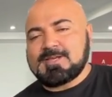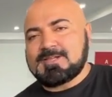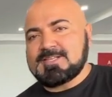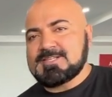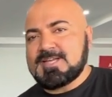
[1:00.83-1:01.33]
भी
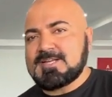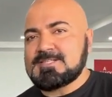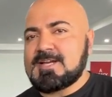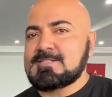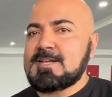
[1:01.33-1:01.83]
करते जाएंगे
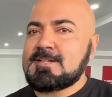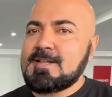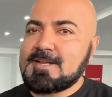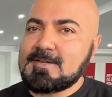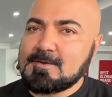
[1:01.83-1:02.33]
साथ साथ
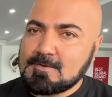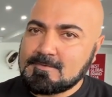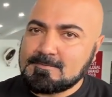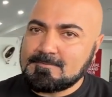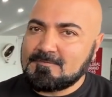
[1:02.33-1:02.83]
लेकिन
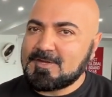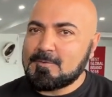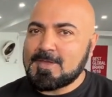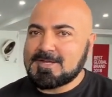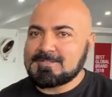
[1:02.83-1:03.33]

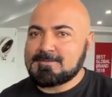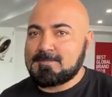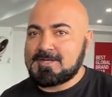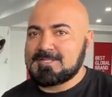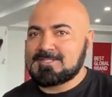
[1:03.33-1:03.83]
वीडियो में आगे
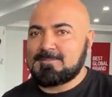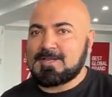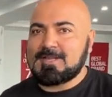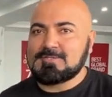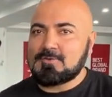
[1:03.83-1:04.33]
बढ़ने से
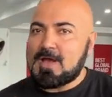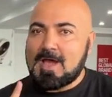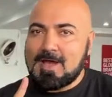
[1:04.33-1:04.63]
पहले जो